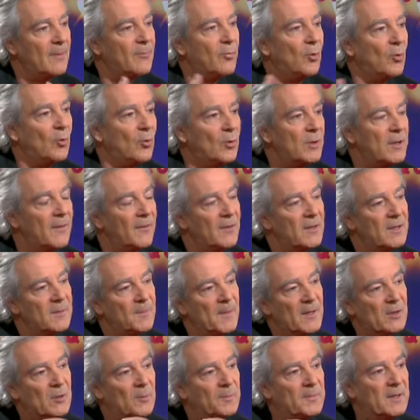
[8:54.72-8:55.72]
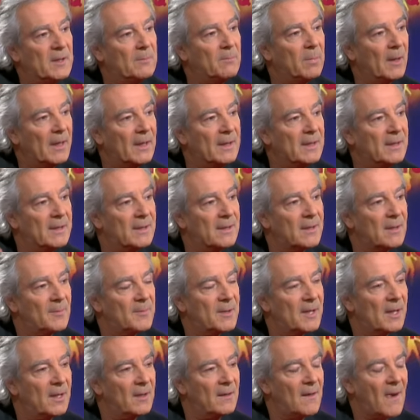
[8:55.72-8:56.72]
beau, il y avait une espèce de petite brise comme
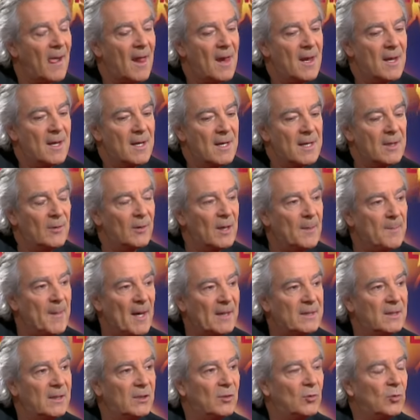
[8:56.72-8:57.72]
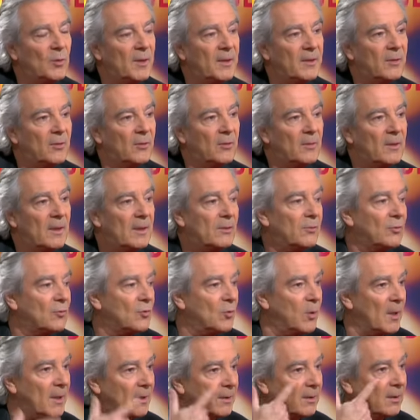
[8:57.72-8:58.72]
ça, et on est parti tous les deux. Et du
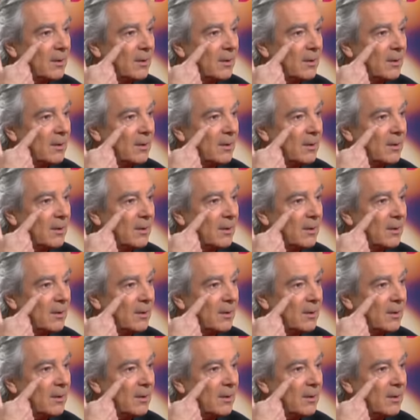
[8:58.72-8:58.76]
coin de